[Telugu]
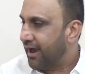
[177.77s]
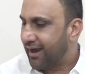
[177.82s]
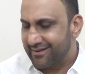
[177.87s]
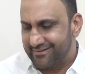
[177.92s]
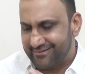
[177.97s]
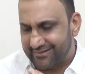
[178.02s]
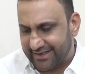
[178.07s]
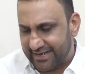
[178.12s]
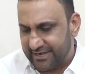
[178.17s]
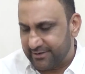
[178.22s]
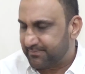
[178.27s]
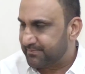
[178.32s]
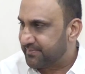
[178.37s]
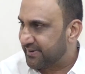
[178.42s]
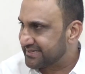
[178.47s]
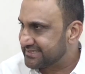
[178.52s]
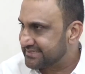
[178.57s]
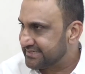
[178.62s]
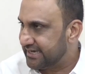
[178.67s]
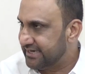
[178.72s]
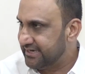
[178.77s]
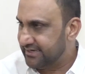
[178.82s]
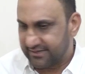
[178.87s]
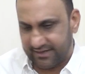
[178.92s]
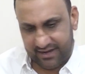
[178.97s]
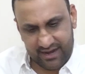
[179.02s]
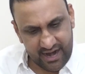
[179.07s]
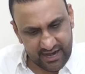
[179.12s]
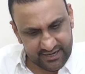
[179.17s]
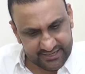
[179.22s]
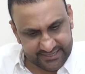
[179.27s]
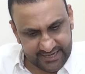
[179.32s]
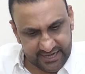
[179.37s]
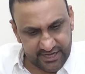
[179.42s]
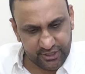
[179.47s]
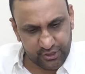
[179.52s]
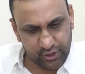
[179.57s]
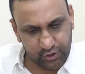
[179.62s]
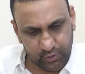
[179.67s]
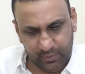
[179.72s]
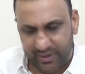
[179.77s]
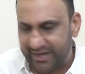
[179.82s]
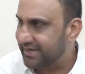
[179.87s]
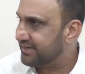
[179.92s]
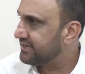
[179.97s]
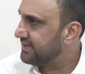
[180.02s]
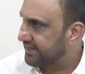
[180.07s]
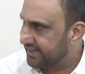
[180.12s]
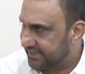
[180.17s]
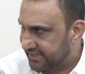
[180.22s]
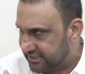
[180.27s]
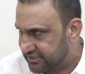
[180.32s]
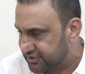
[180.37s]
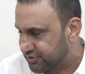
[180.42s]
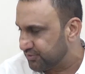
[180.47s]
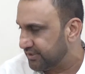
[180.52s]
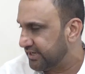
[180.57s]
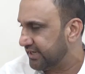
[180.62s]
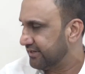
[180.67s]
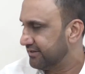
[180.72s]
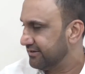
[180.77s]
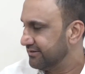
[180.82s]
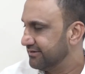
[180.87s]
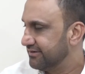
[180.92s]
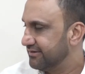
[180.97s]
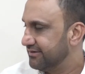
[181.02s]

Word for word: హండ్రెడ్ పర్సెంట్ ఆ టెన్ టు ట్వెల్వ్ ఎట్లయినా గెలుస్తున్నారు